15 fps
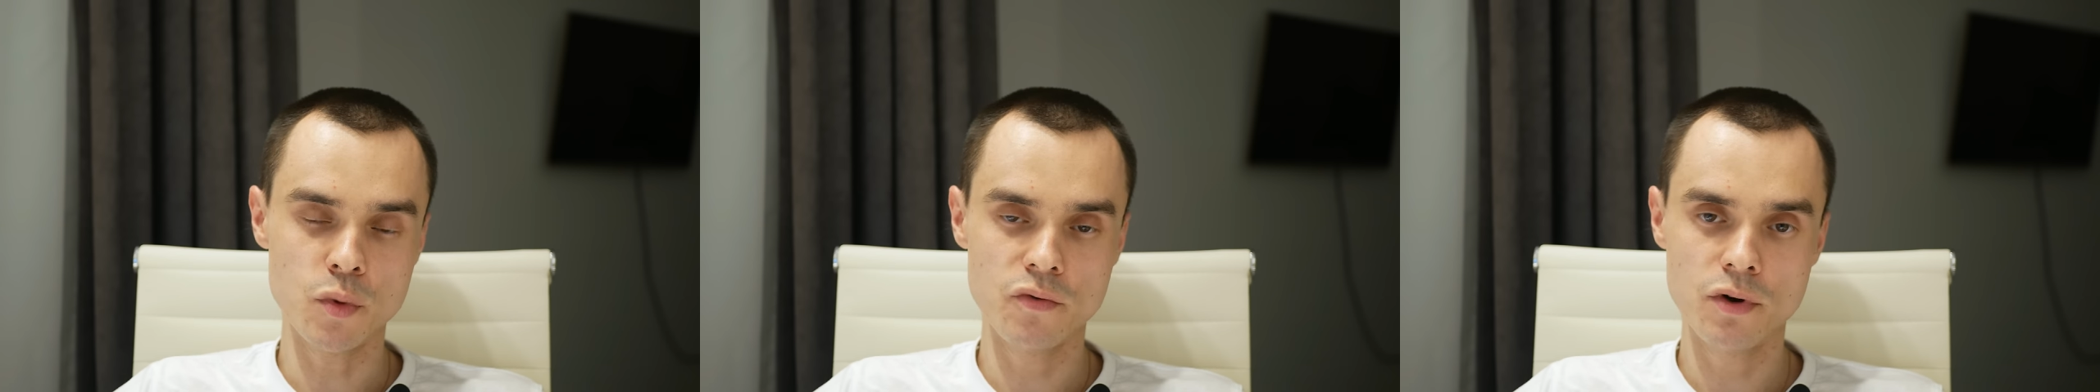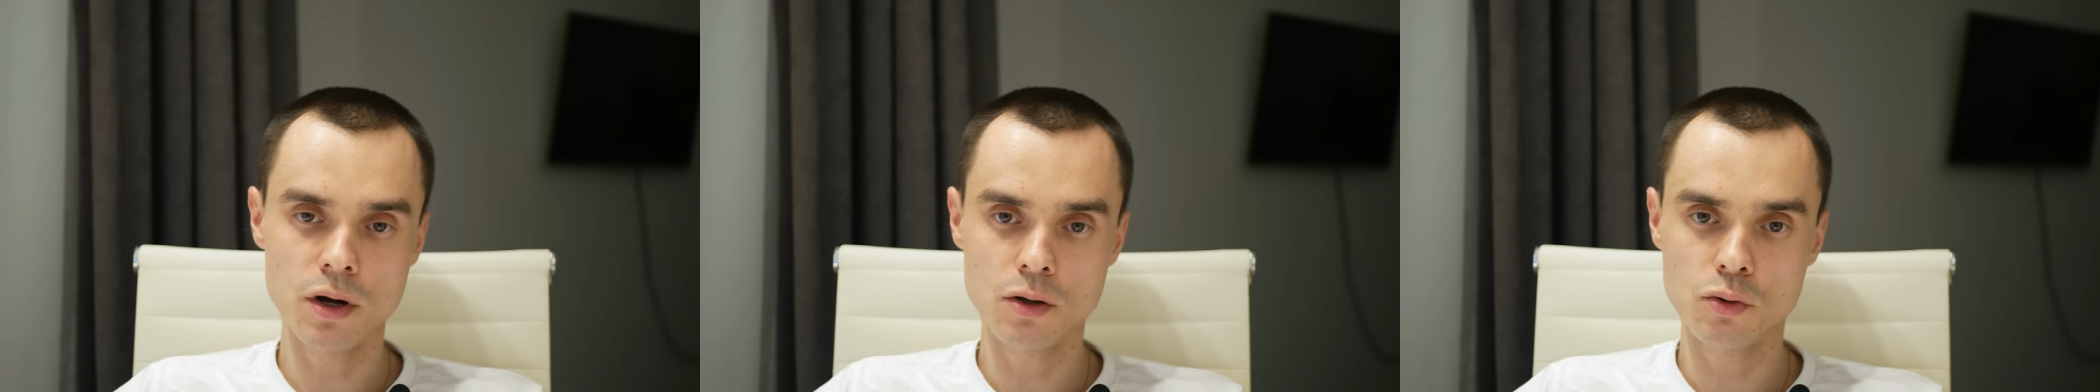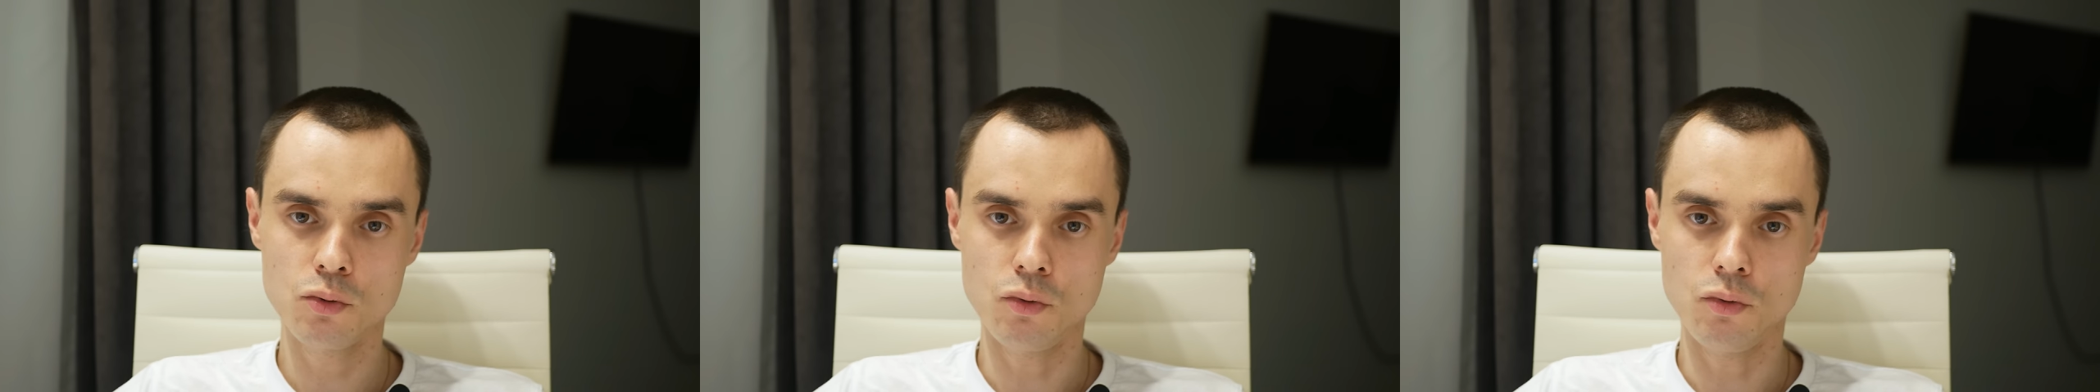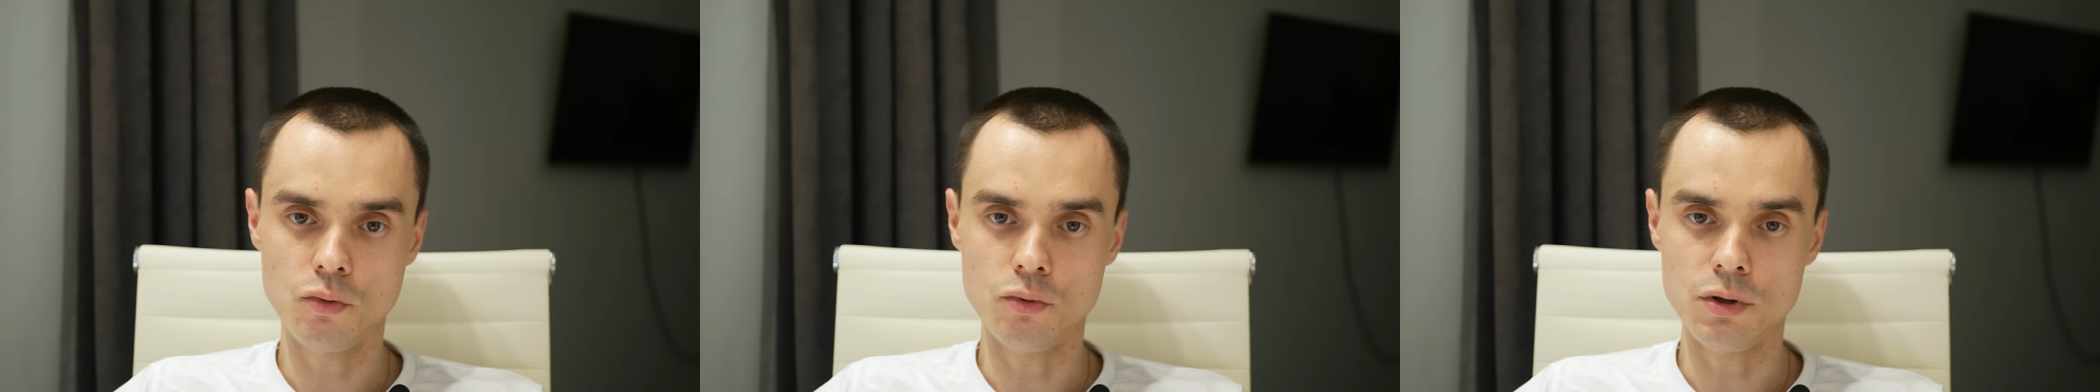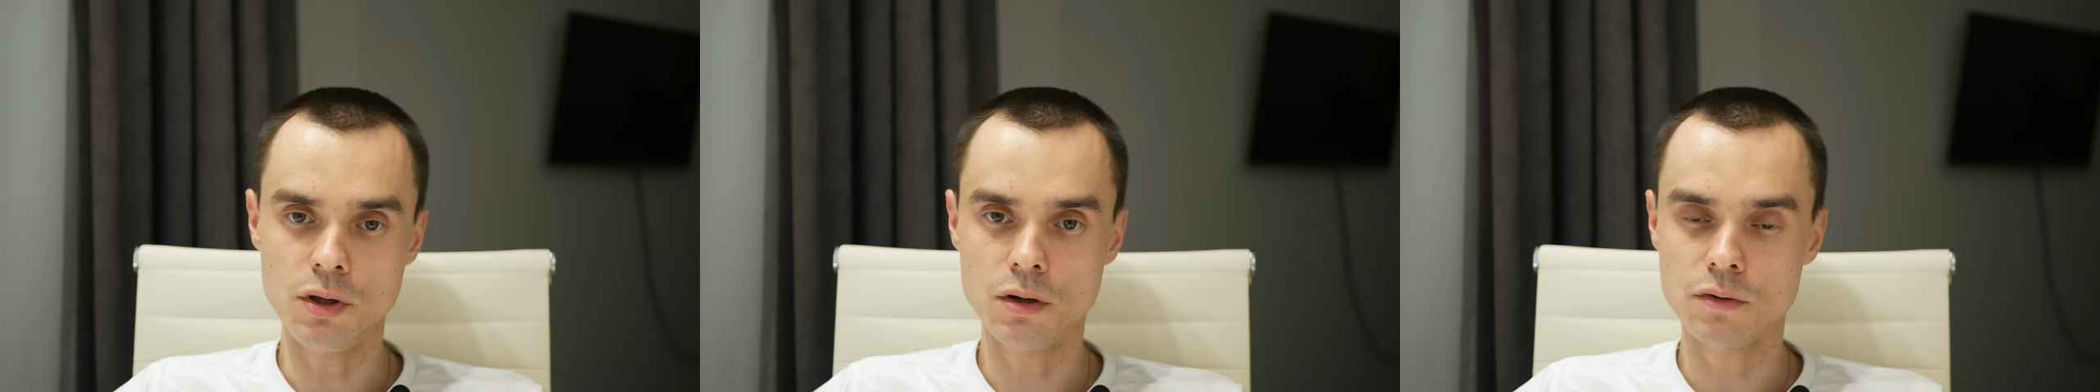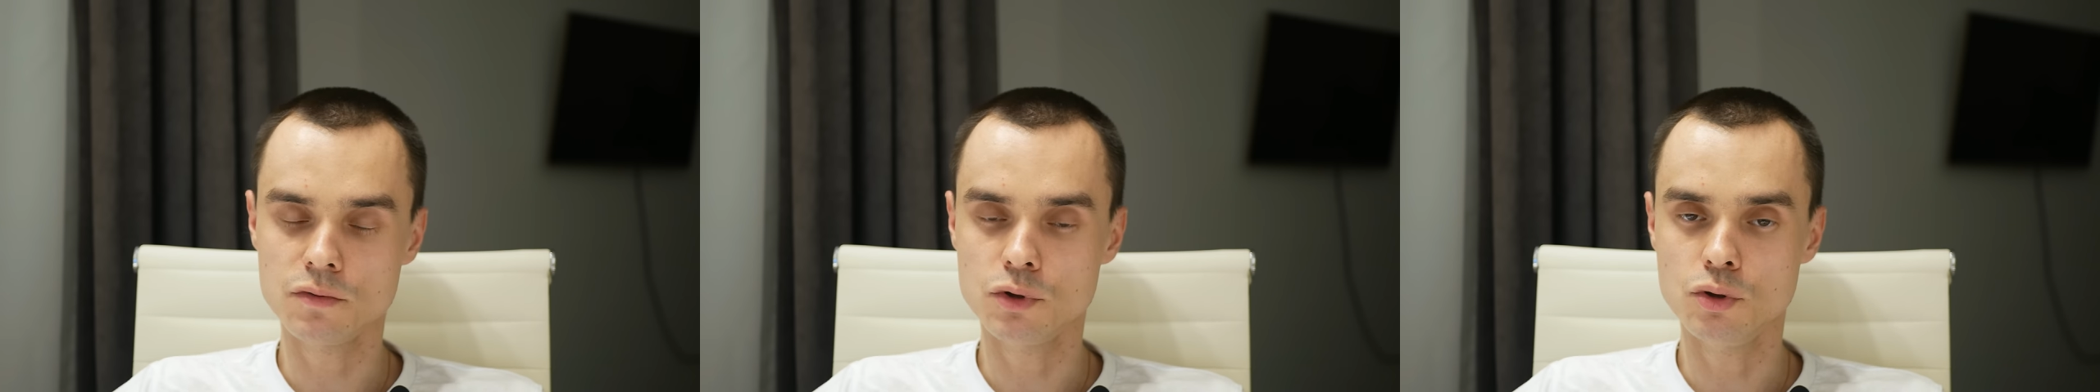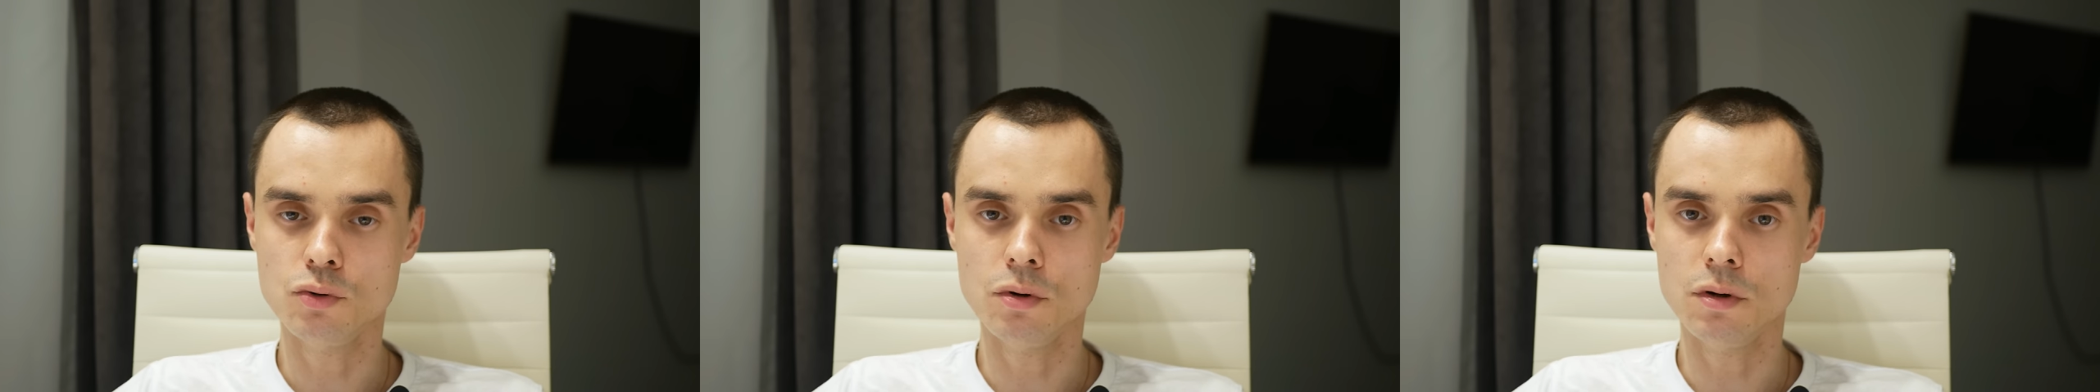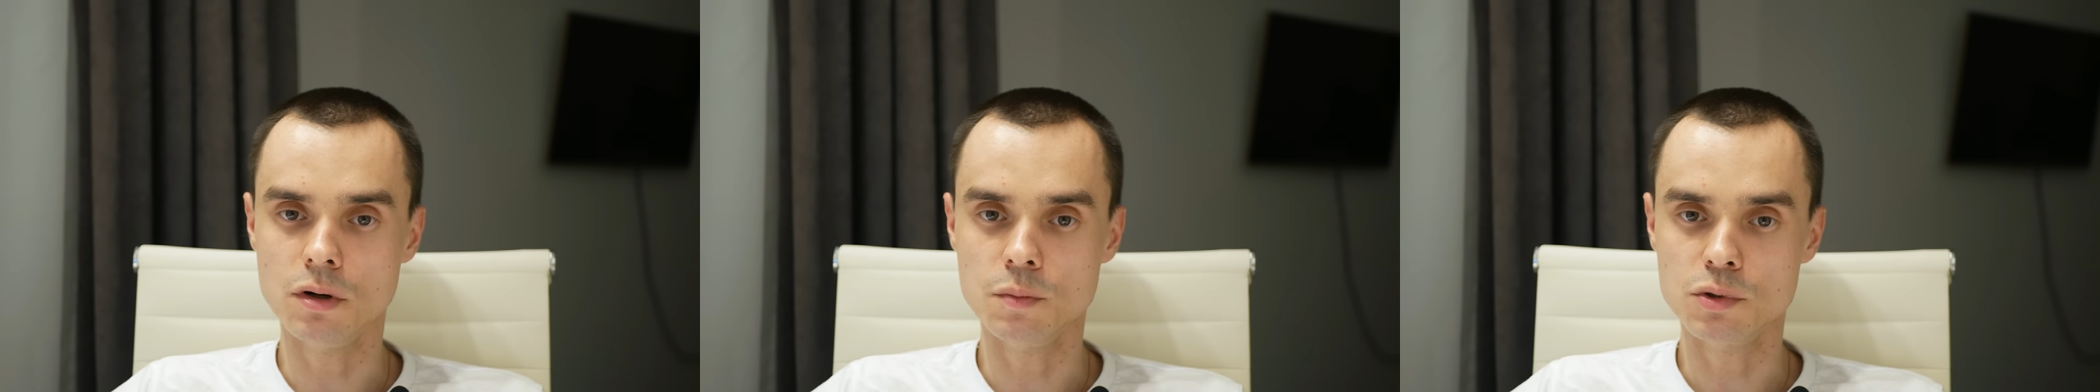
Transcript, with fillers: По факту у них все